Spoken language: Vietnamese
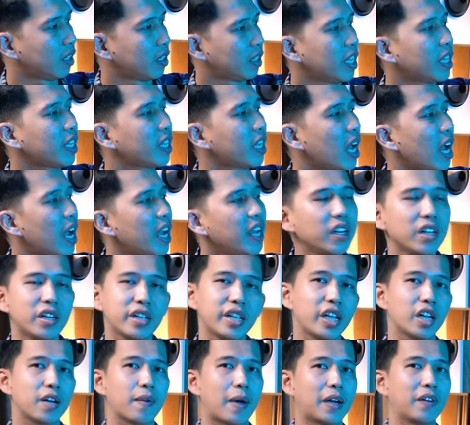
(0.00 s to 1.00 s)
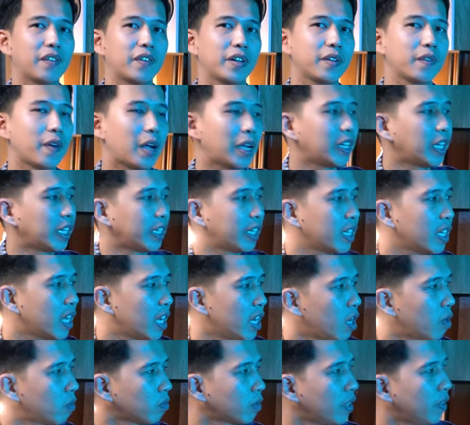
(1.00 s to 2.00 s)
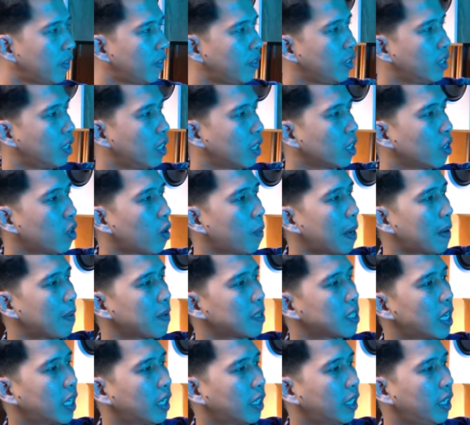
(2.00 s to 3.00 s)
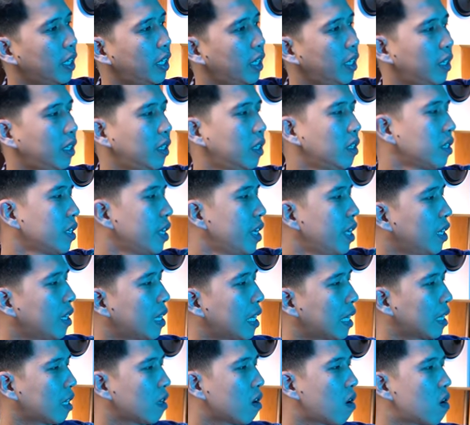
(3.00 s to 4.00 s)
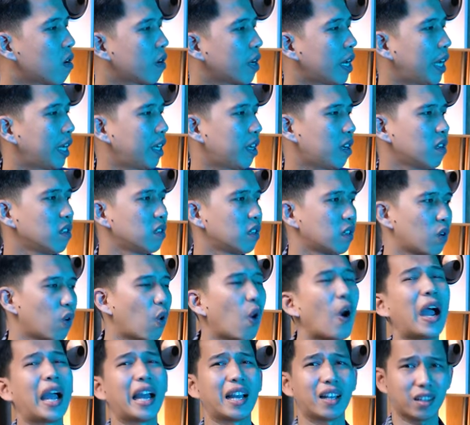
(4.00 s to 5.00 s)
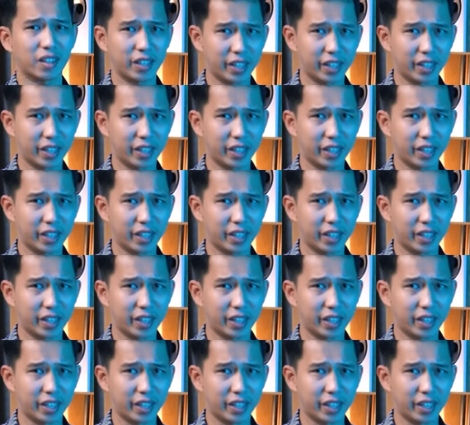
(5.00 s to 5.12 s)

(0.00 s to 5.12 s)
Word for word: thiết kế đương nhiên các bạn các bạn nhìn thiết kế không thì giữa con Maleficent thì đương nhiên là cái con này nó được hoàn